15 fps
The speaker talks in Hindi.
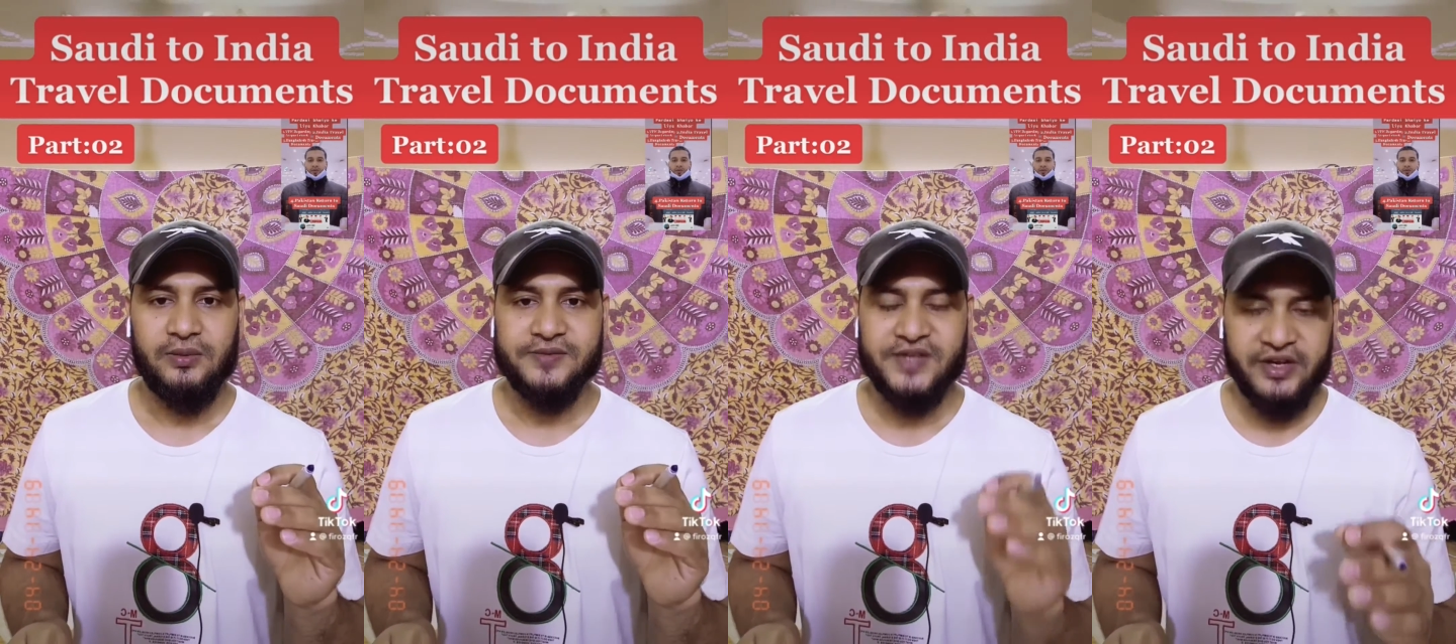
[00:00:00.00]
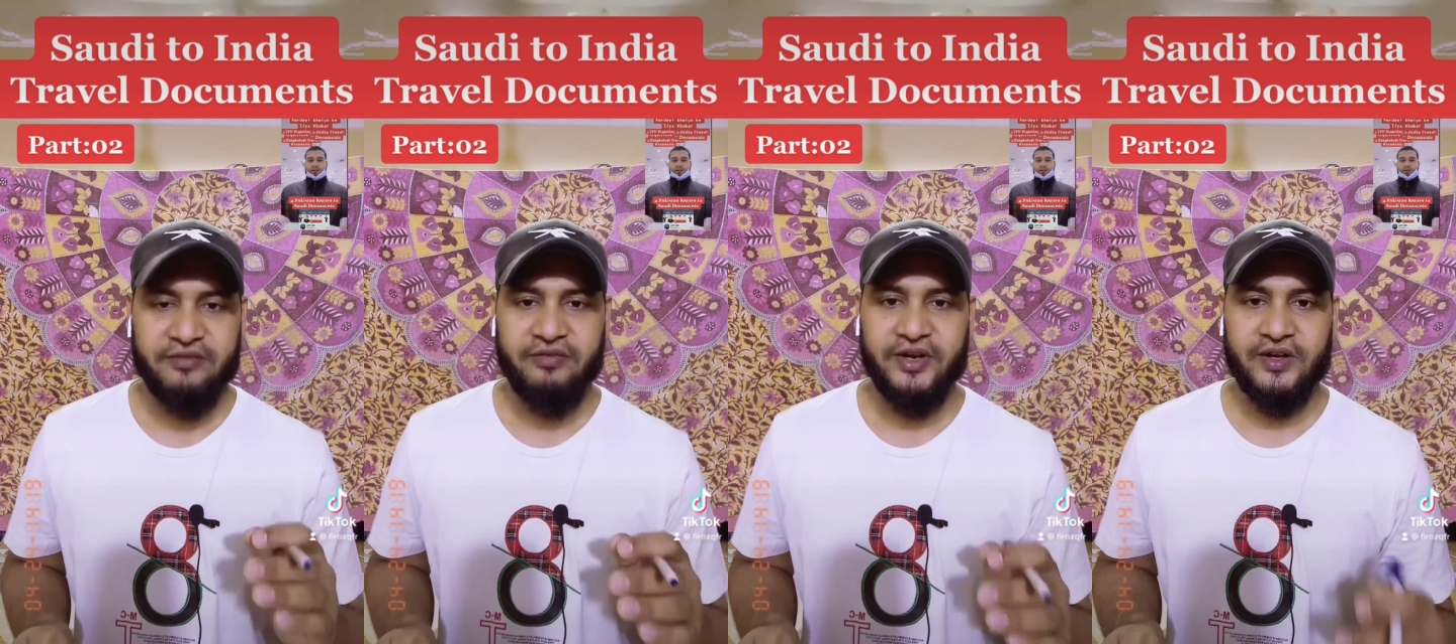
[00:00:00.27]

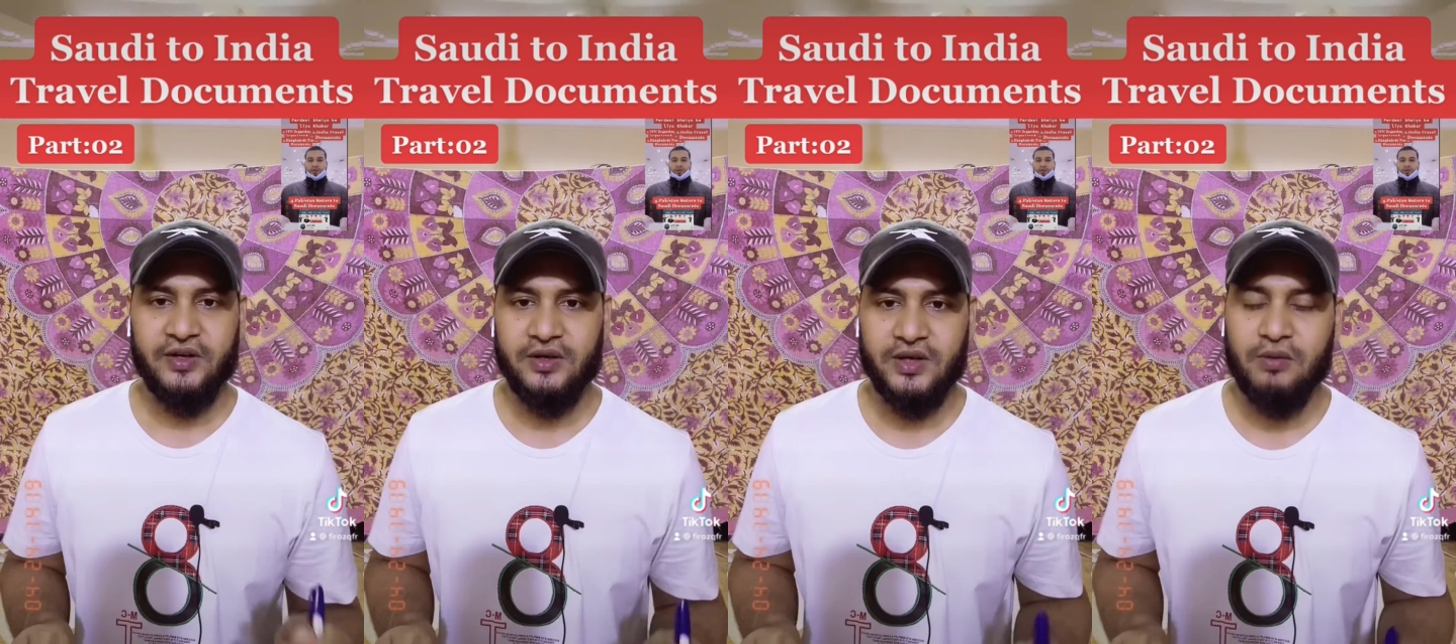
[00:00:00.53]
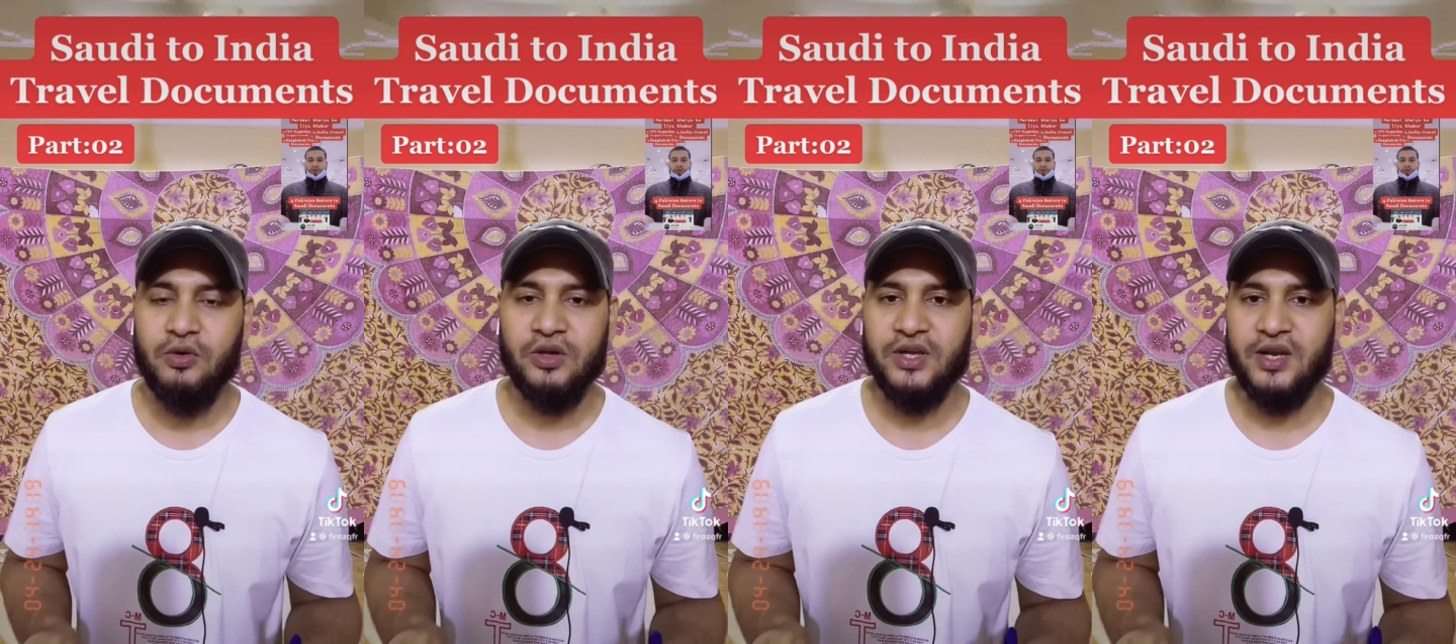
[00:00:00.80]
सर्टिफिकेट
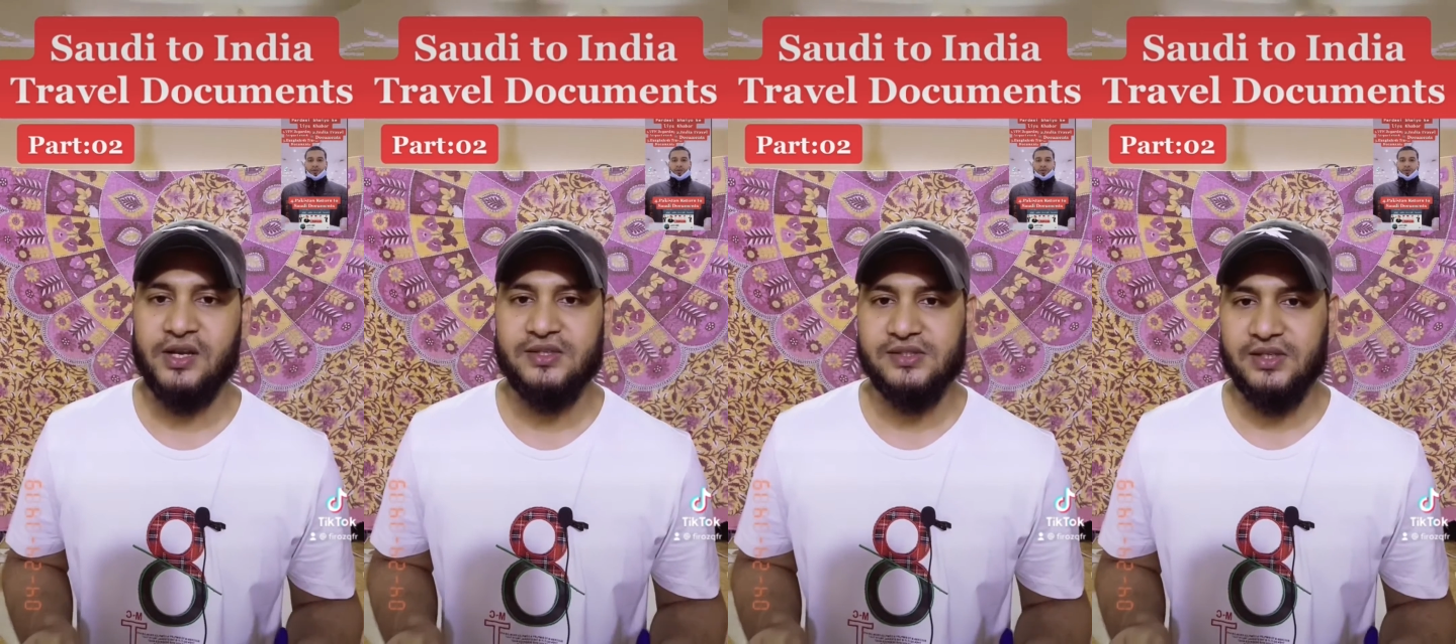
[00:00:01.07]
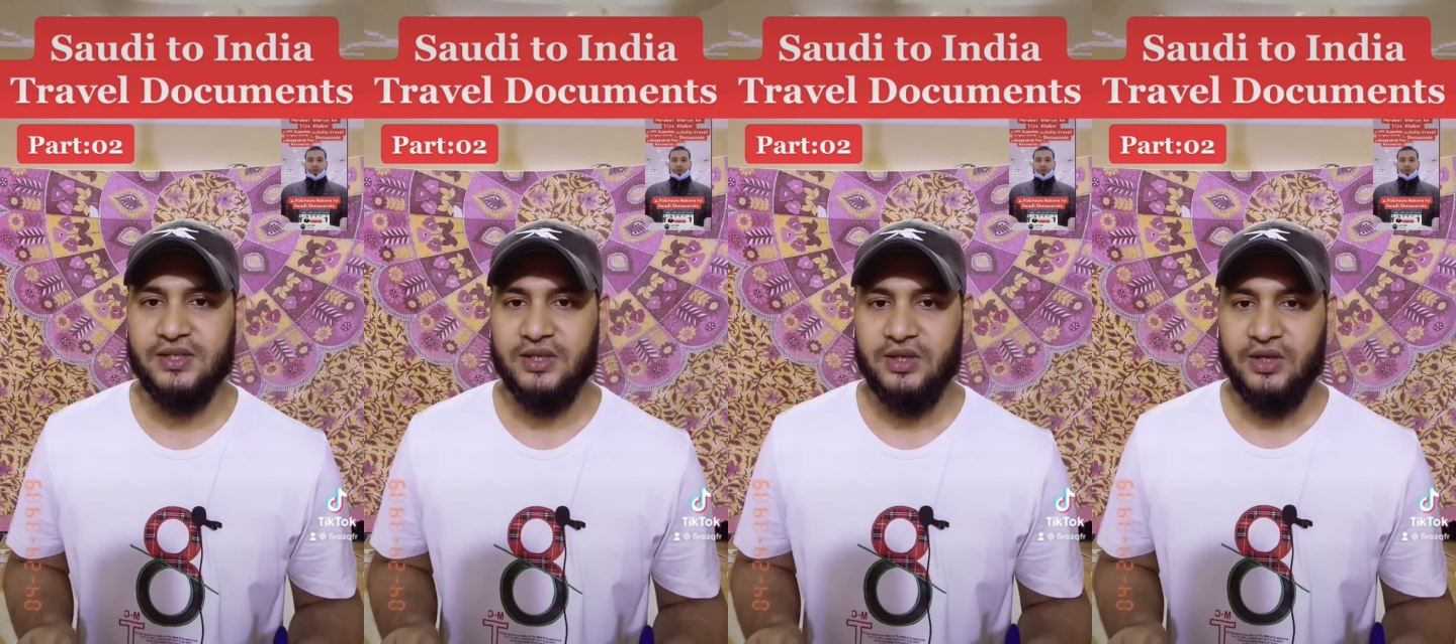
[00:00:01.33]
डाउनलोड कर
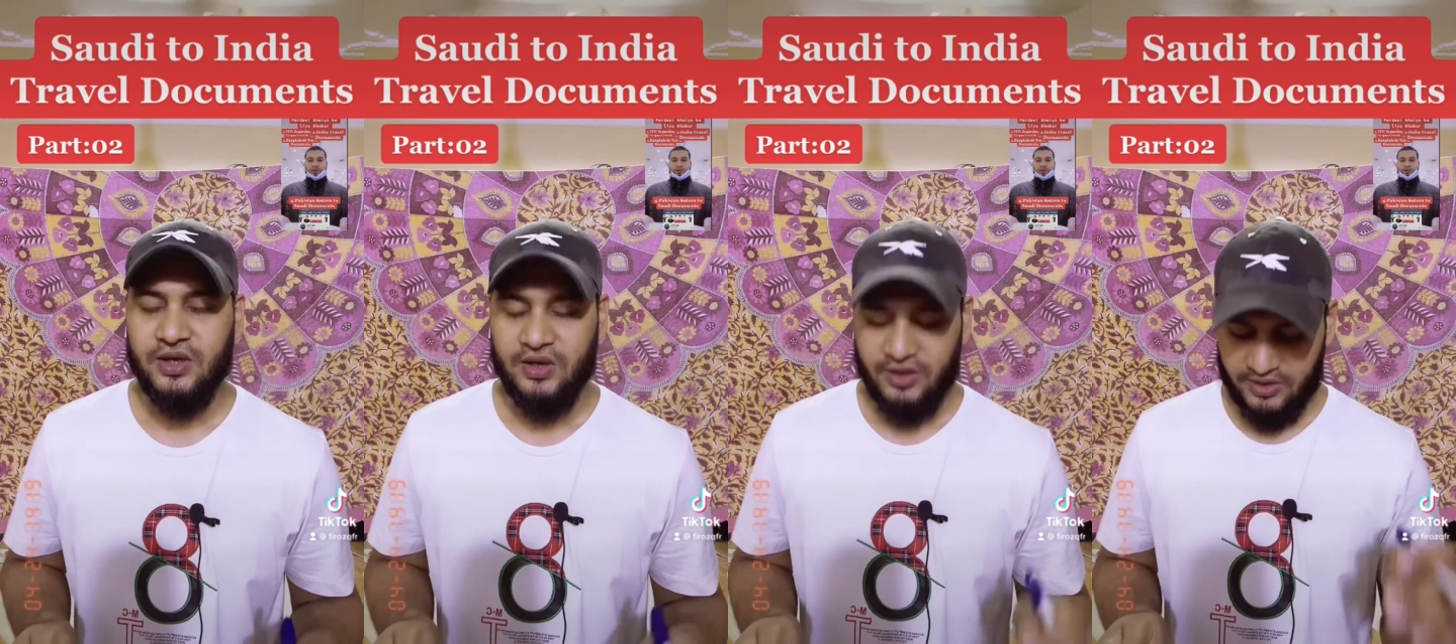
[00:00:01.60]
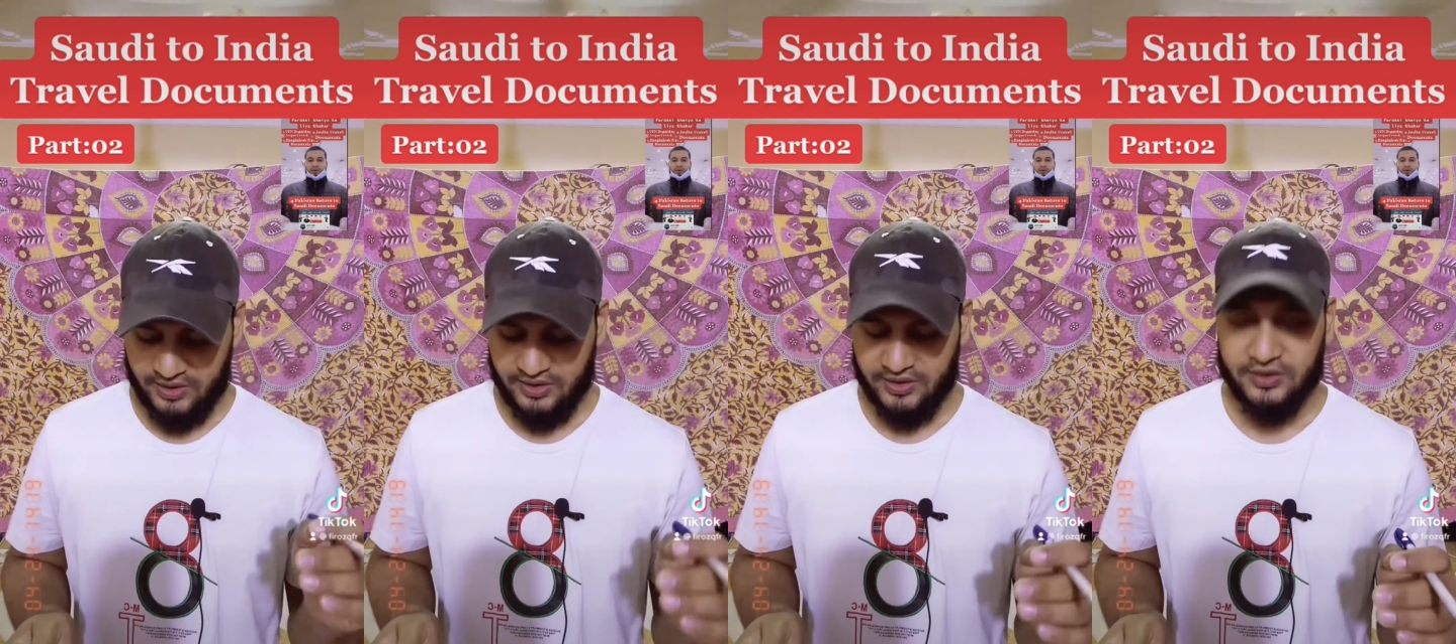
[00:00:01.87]
लीजिए
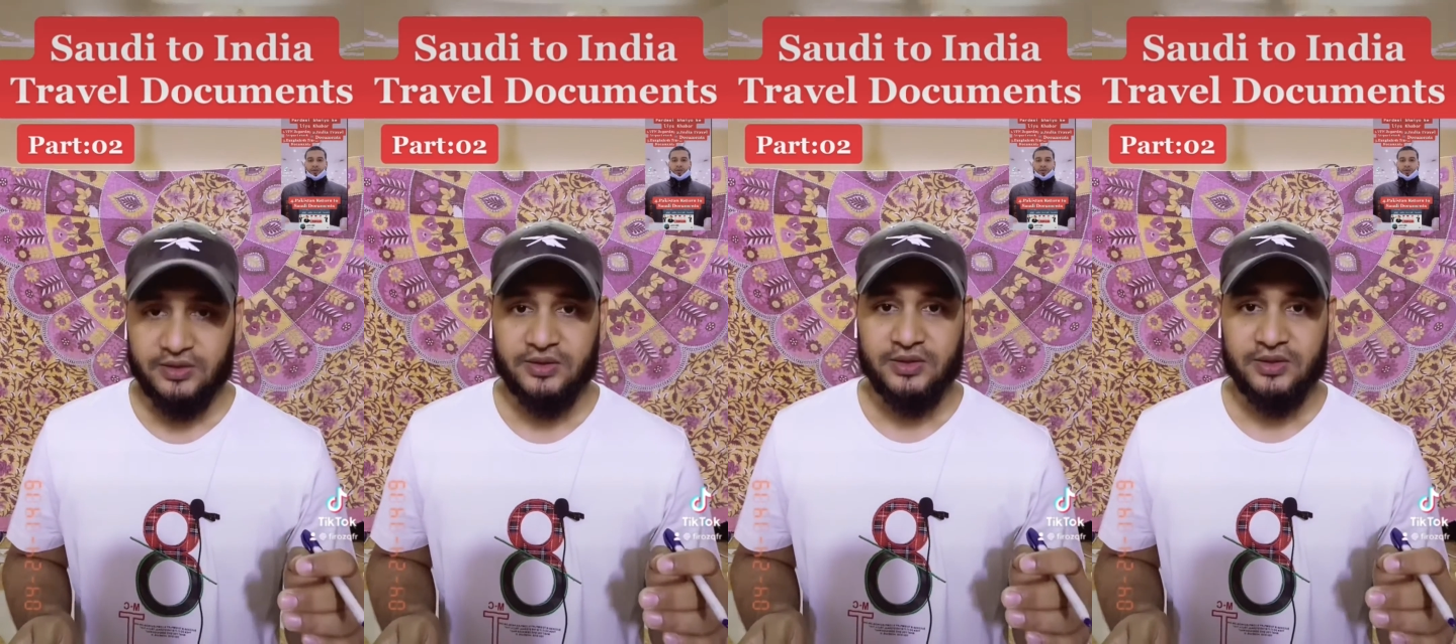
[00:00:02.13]
और